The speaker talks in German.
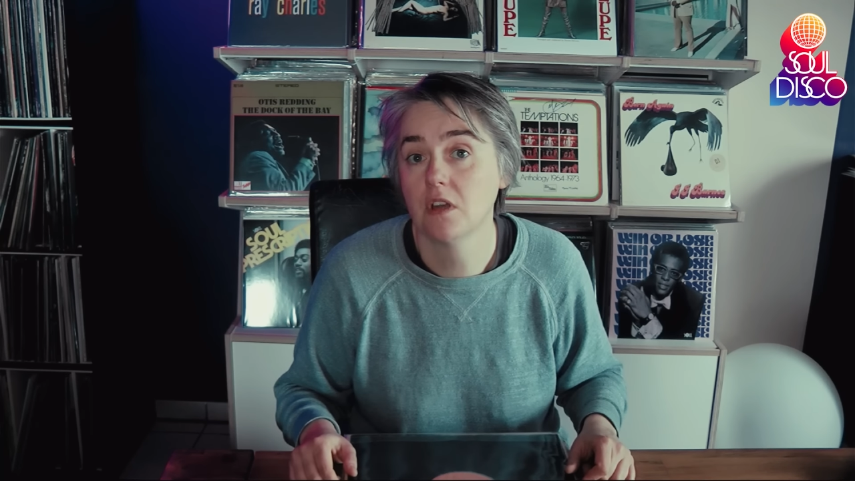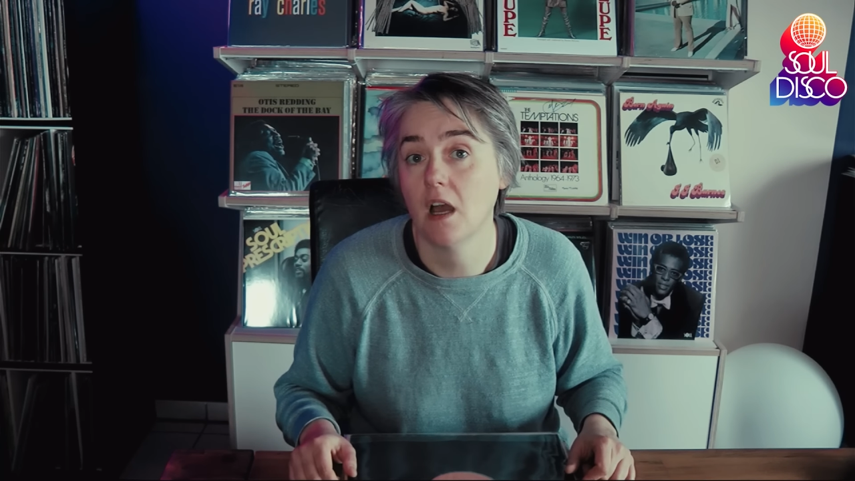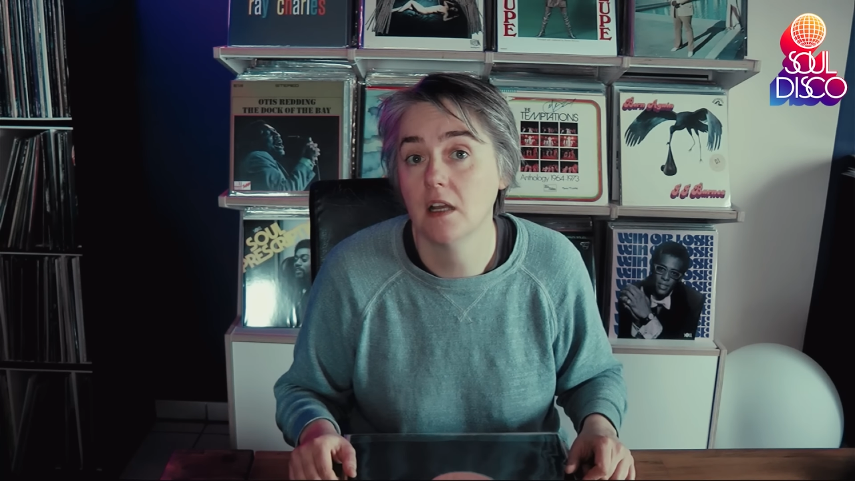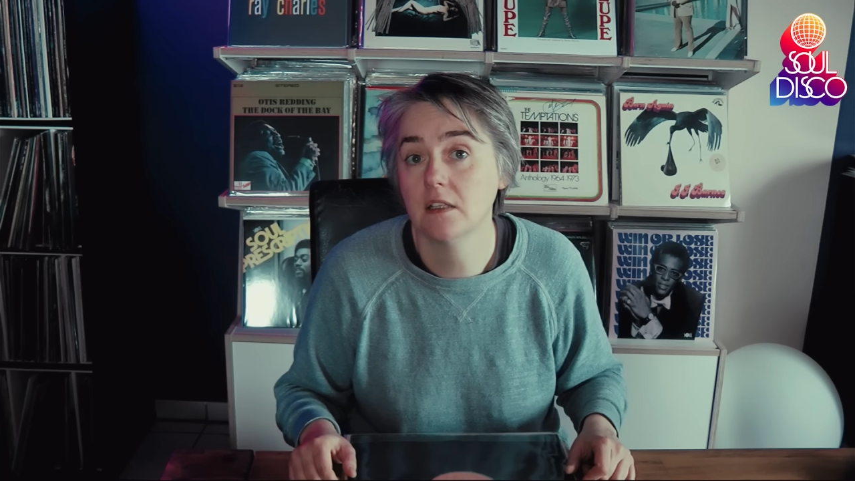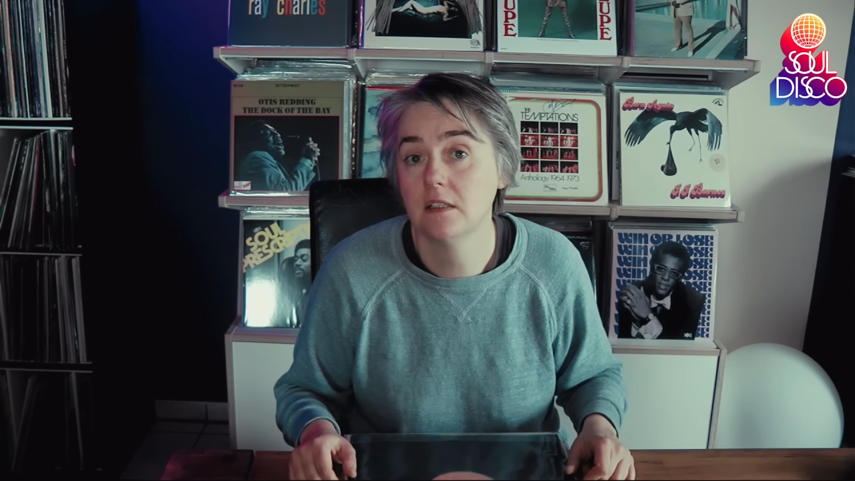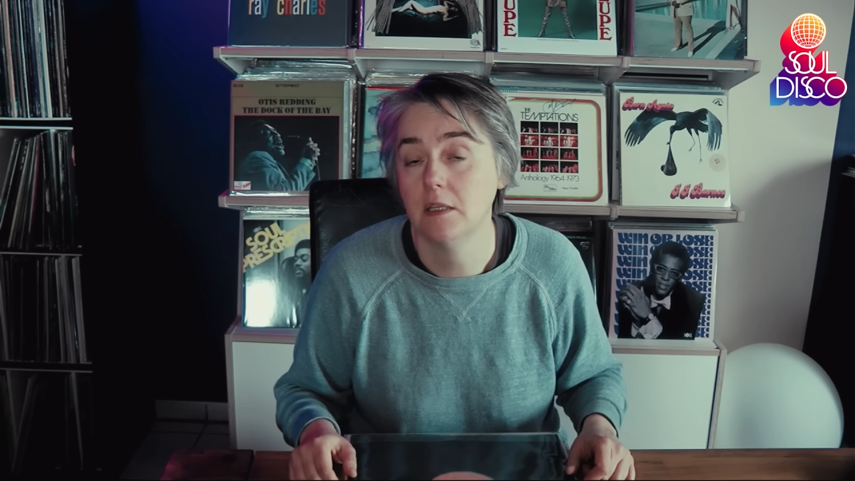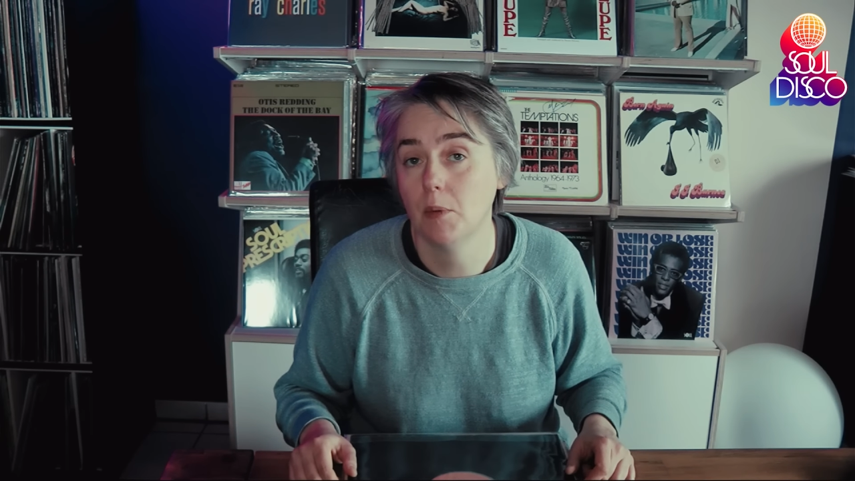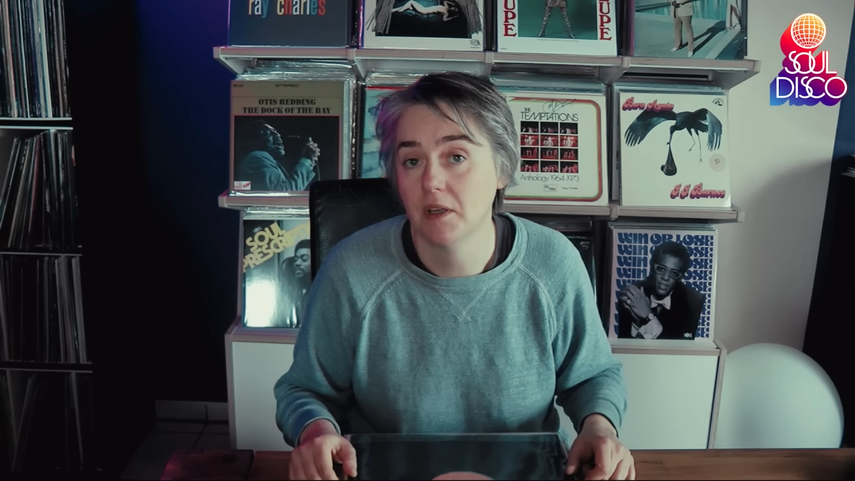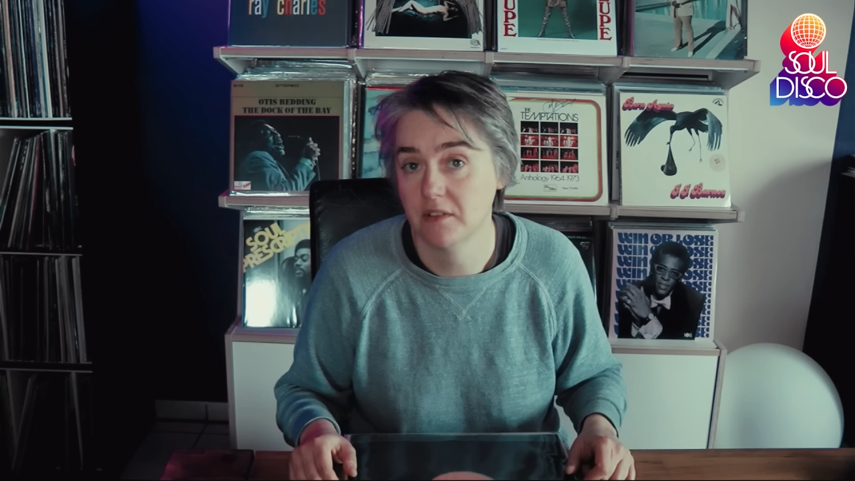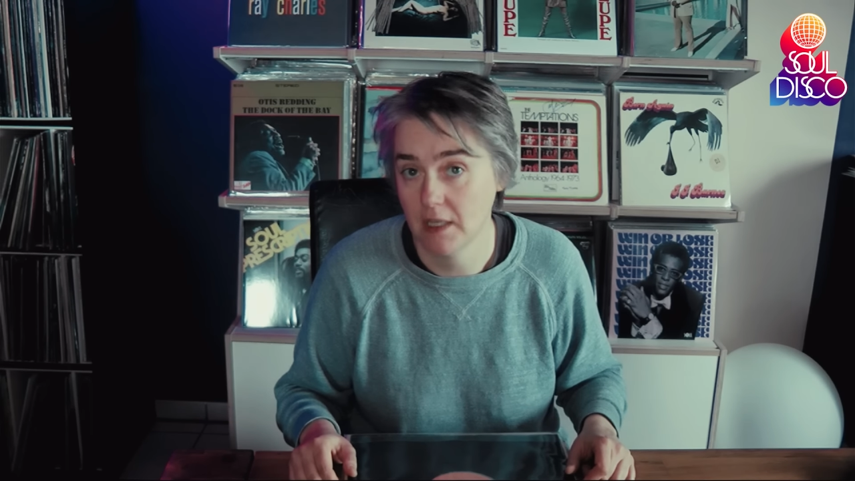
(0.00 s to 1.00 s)
trage ich
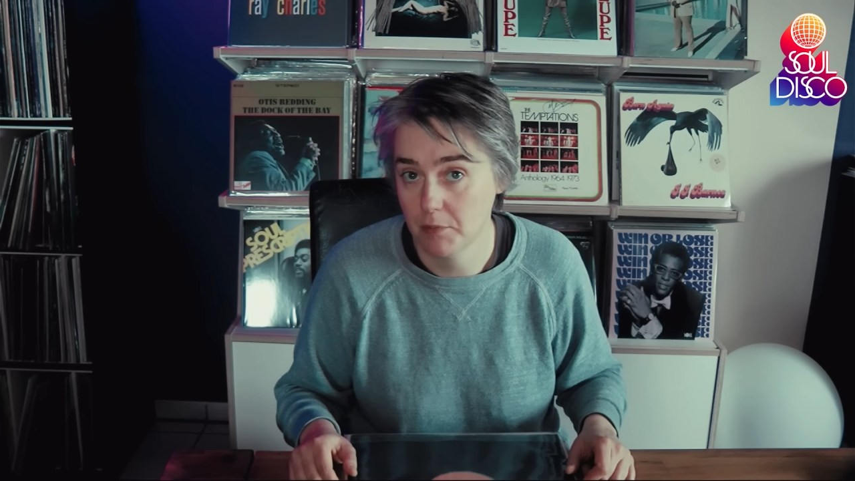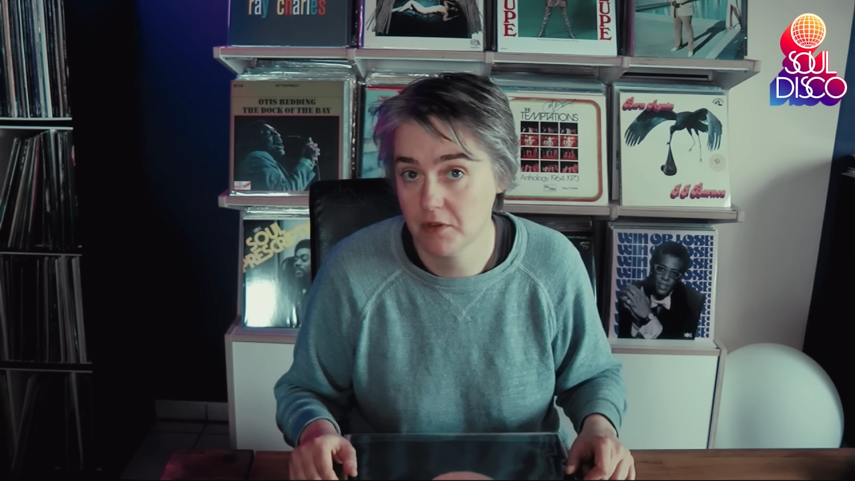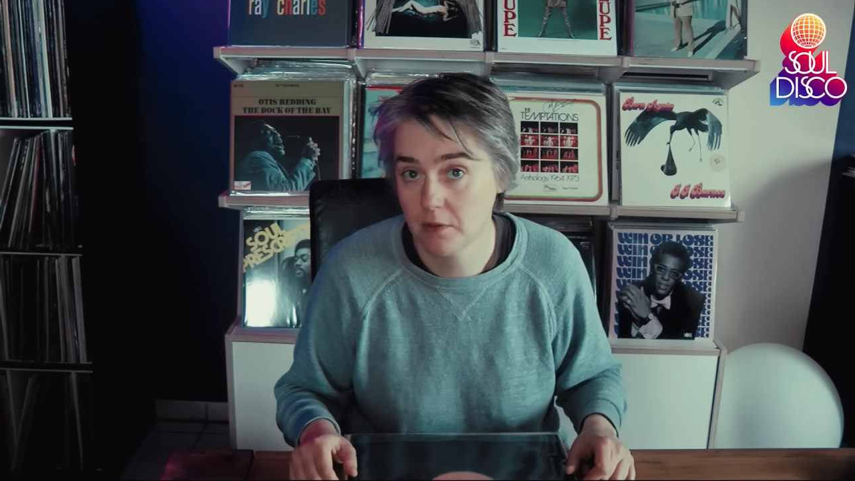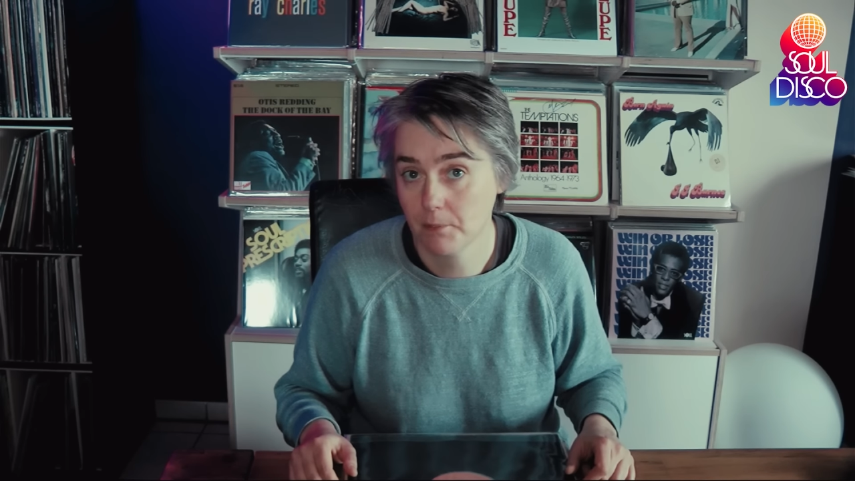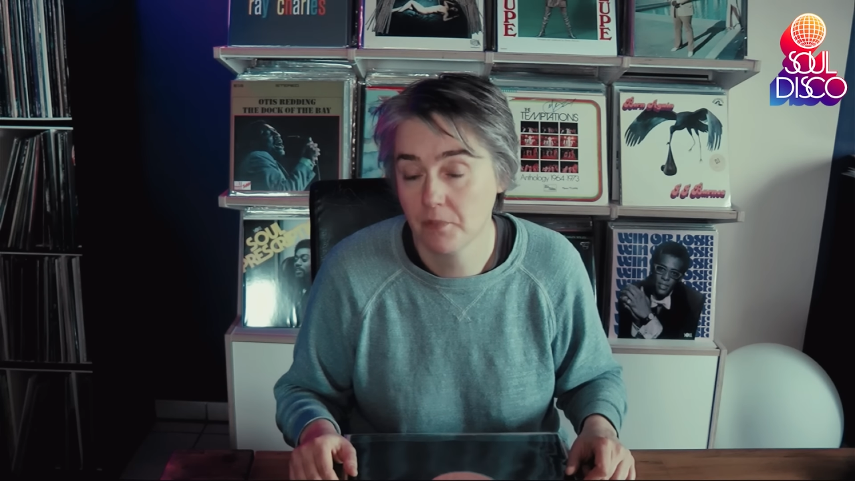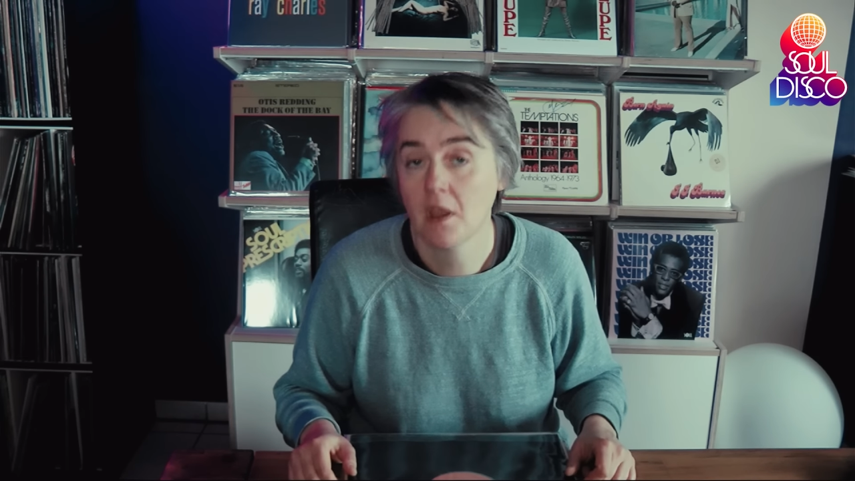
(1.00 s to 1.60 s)
lieber selbst.